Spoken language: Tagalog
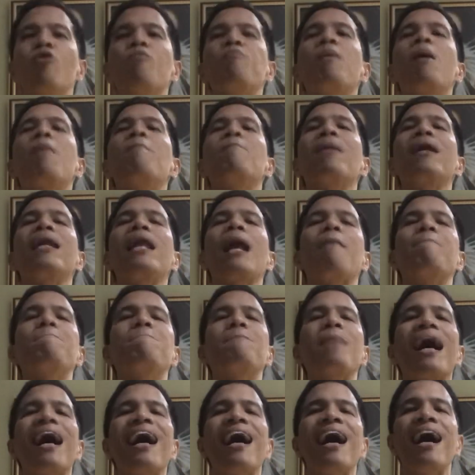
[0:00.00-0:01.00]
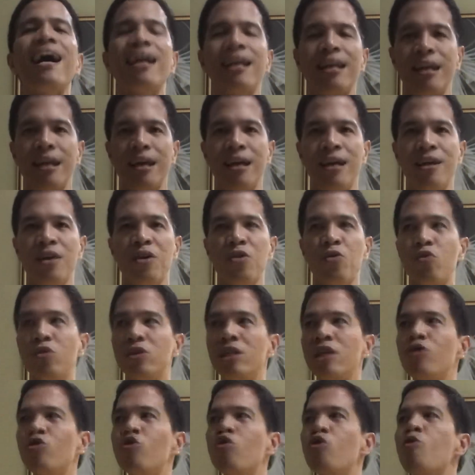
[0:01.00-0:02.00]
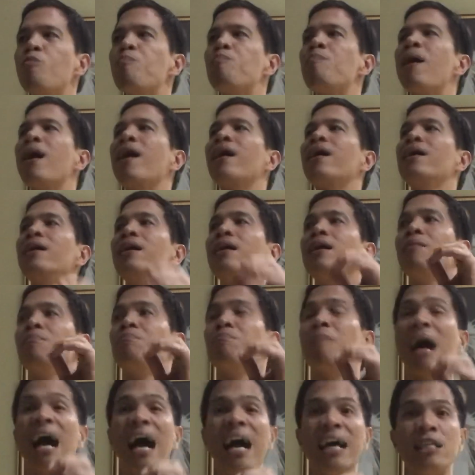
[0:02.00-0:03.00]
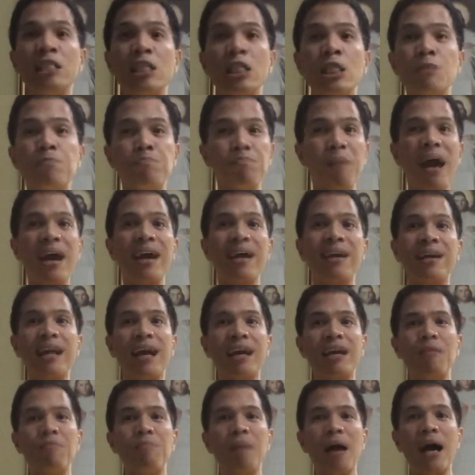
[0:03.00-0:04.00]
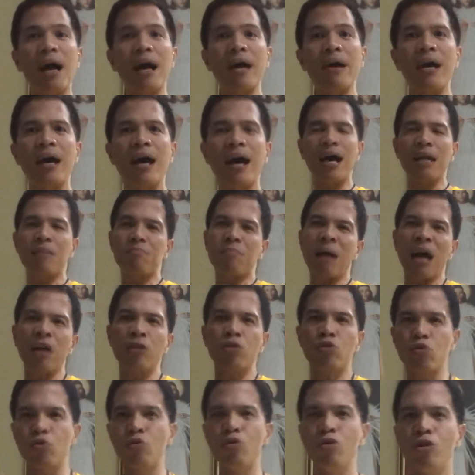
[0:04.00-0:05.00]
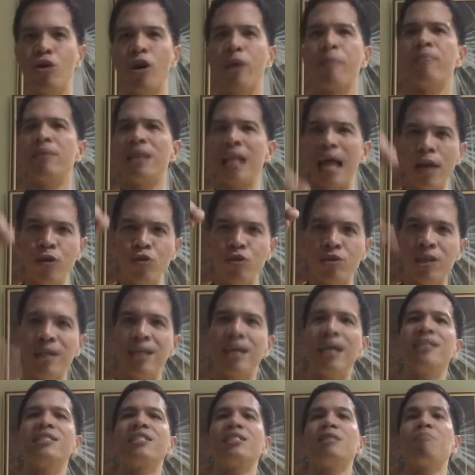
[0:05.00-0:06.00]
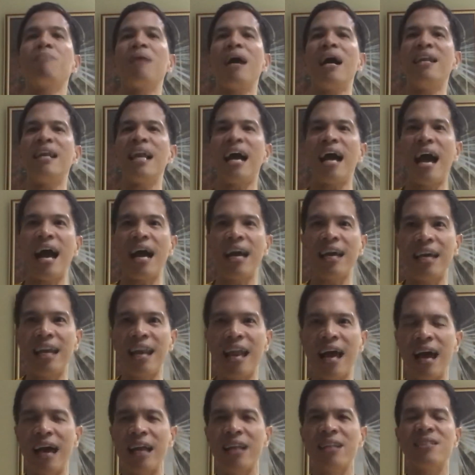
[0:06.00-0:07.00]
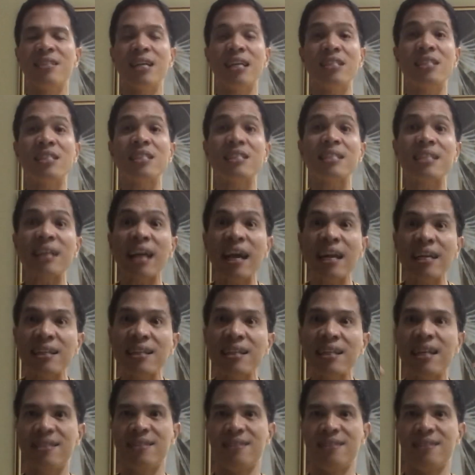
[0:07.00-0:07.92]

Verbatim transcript: upang palakpakan kundi upang maka-inspire ng iba at makatulong lalo to get sa mga nangangailangan. That's greatness.